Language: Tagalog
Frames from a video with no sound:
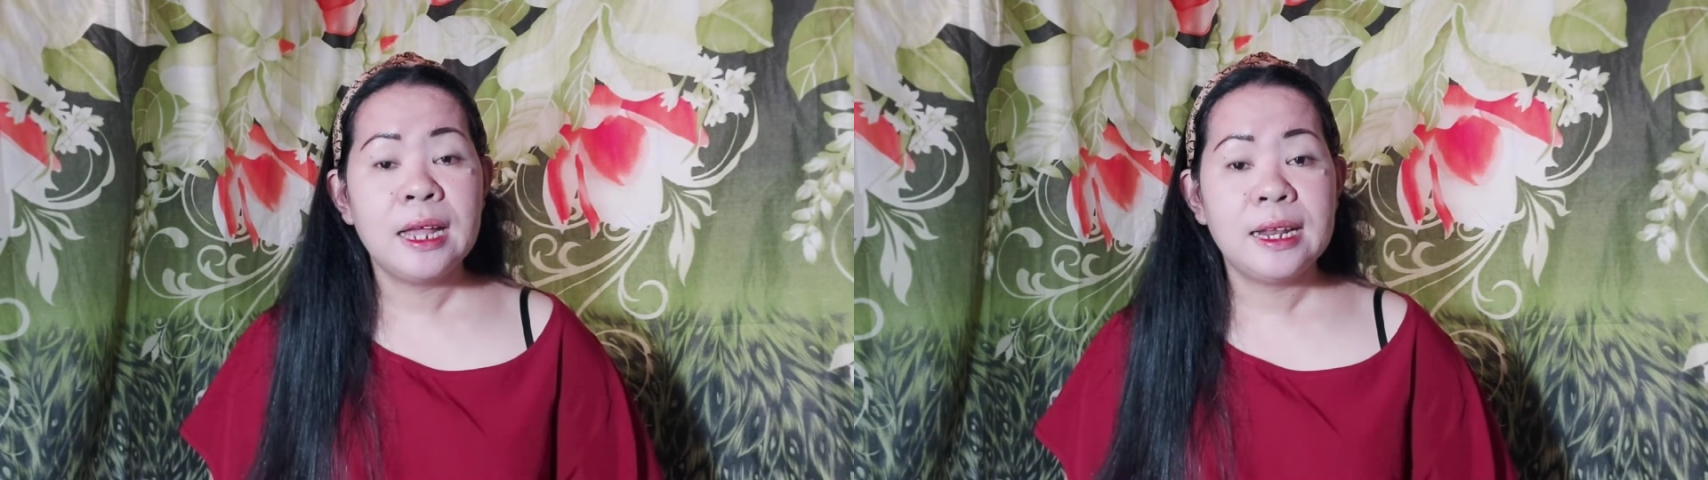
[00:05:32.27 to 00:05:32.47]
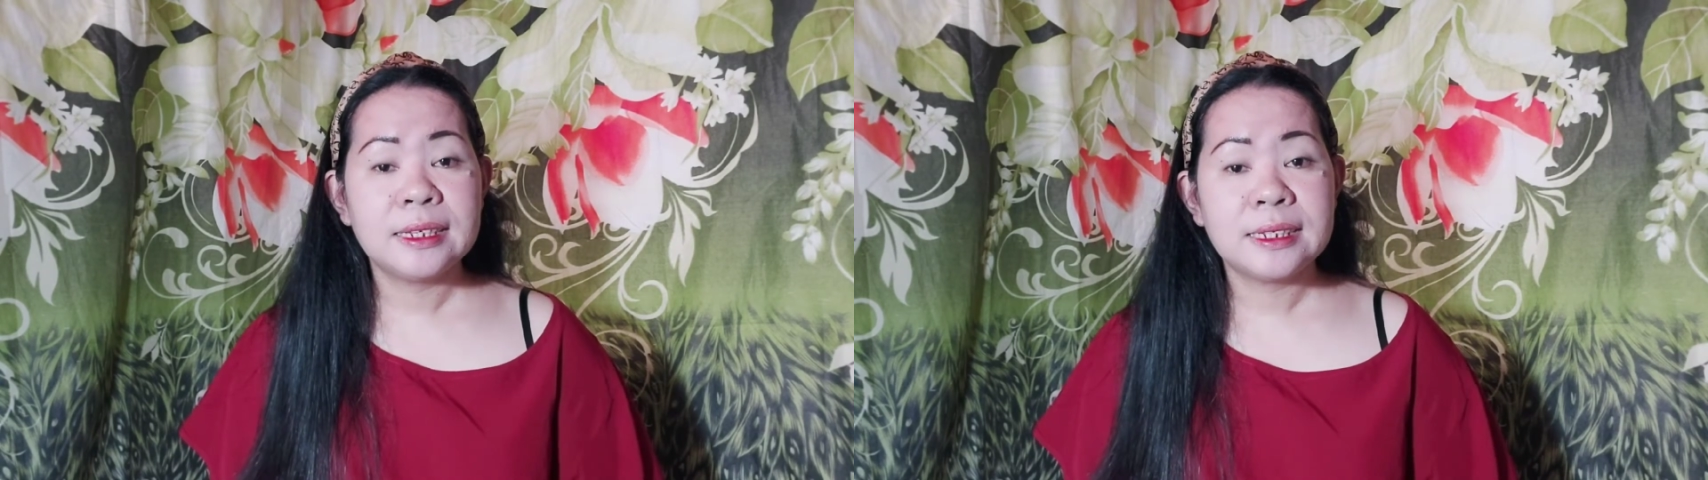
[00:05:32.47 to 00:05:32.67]

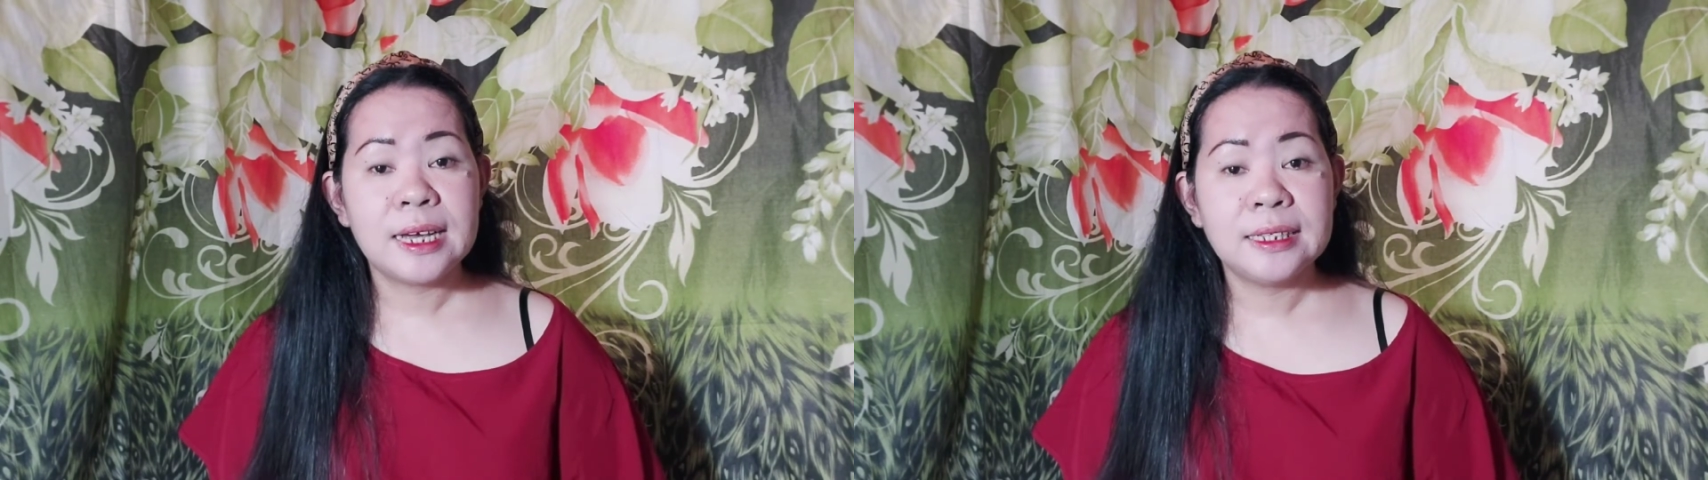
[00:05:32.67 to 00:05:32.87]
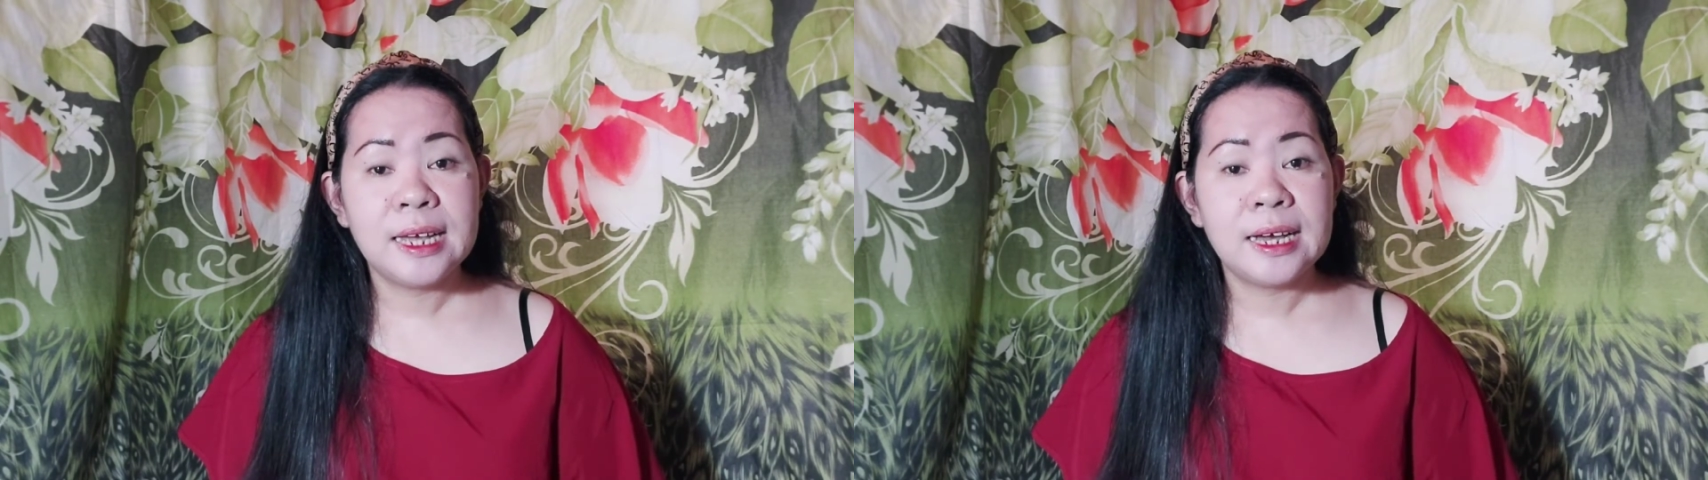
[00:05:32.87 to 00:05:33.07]

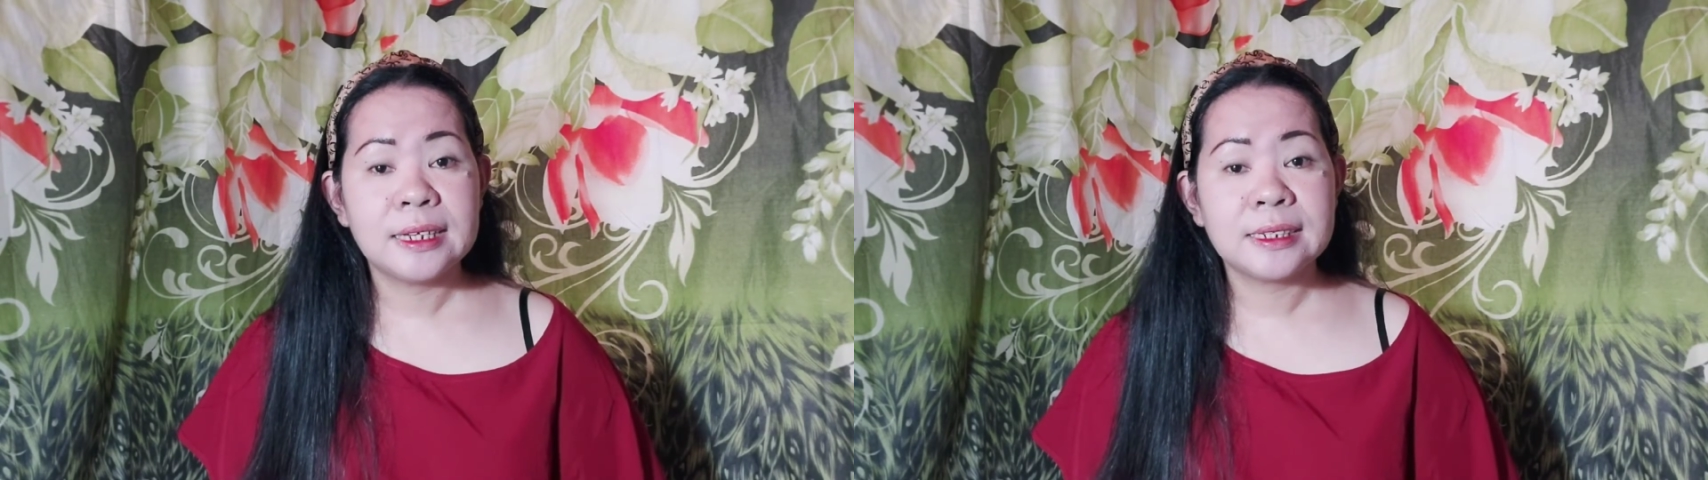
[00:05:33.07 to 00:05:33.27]
Lazada